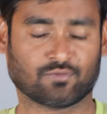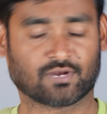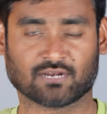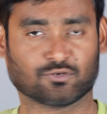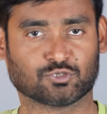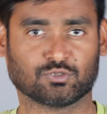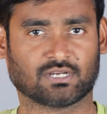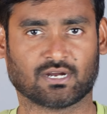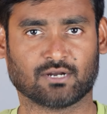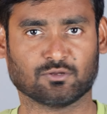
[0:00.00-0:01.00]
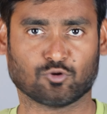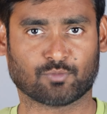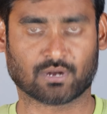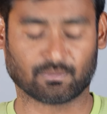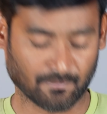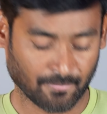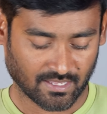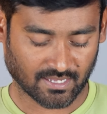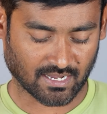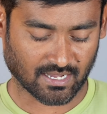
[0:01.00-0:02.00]
ఎవరికైనా వస్తుంది కాడు నో ప్రాబ్లం
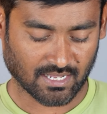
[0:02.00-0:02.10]
ఇక